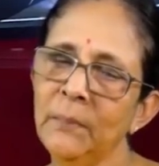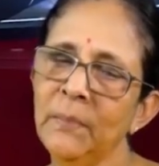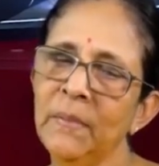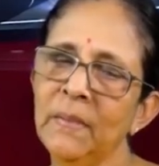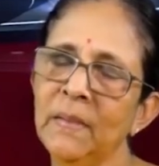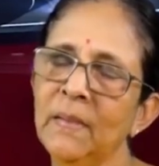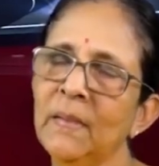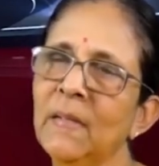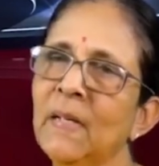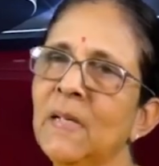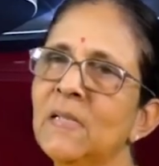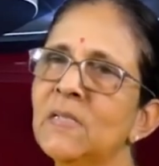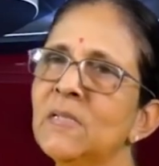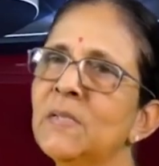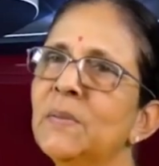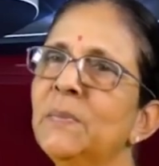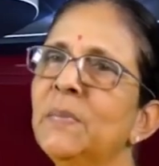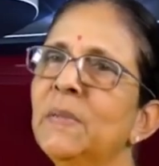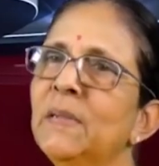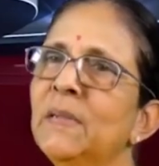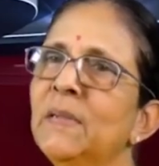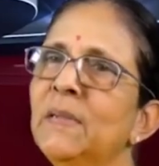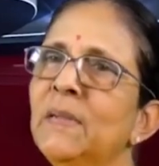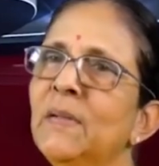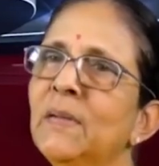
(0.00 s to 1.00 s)
అప్పటి
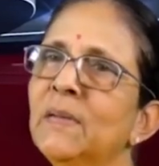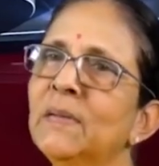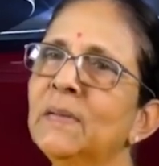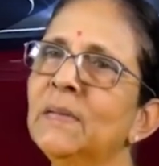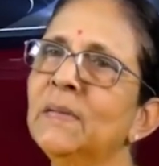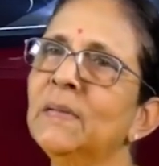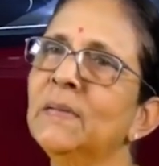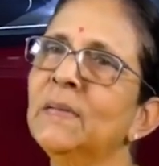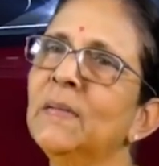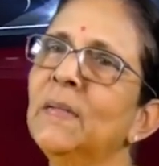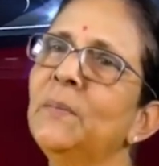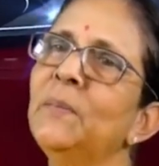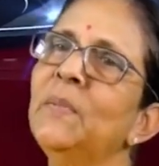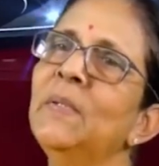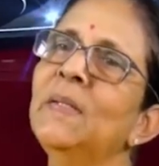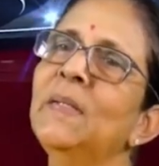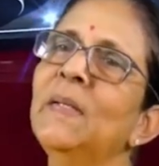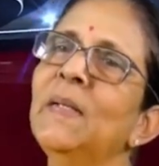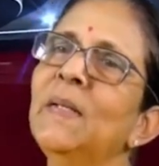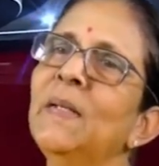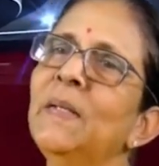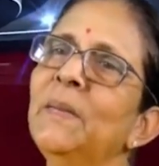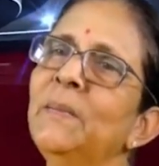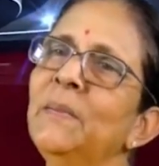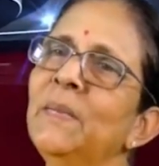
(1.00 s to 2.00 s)
రాష్ట్రపతి డాక్టర్ అబుల్
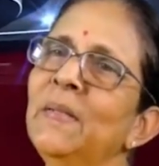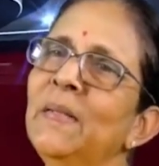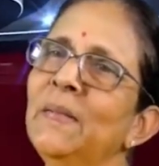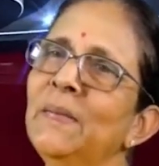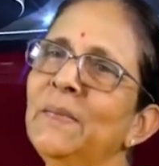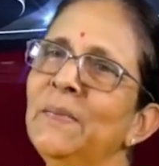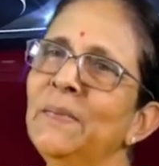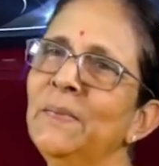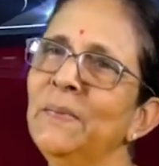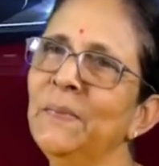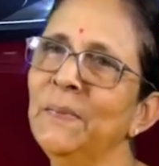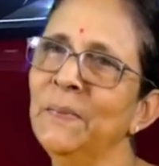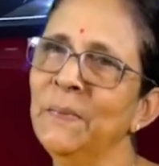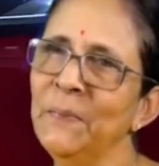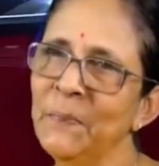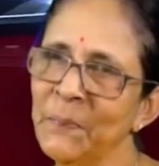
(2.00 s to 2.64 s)
కలాం గారు